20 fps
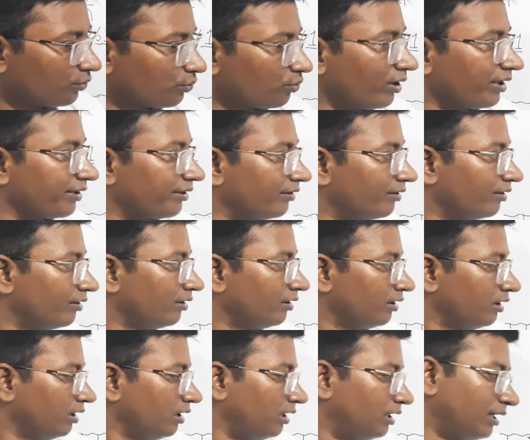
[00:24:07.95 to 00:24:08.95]
सॉरी
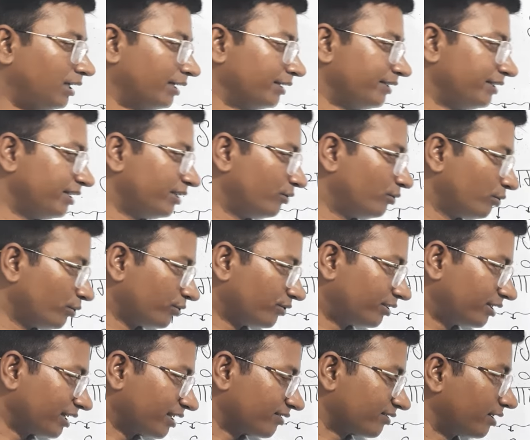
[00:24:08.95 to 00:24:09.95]
हाँ ये दो
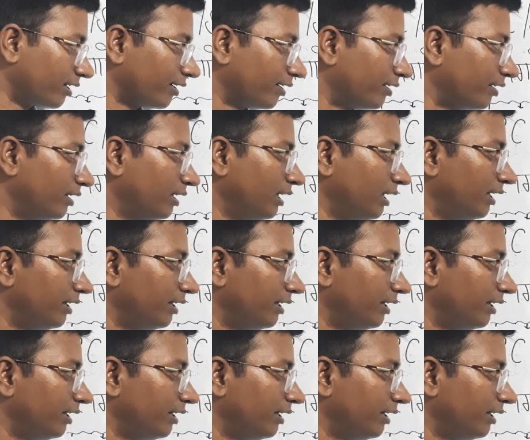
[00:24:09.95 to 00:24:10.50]
सेक्शन है